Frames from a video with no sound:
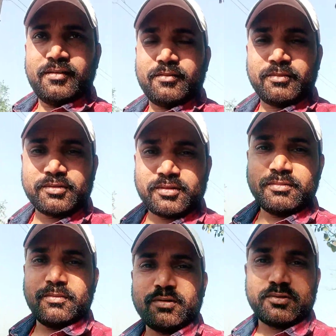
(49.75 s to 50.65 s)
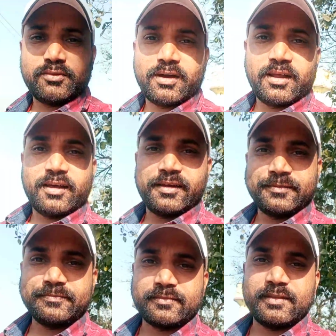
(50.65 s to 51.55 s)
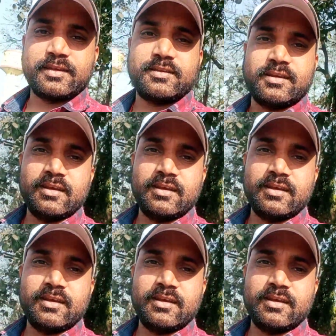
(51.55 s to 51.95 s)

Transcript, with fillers: और मौसम भी बहुत सुहाना है देखिए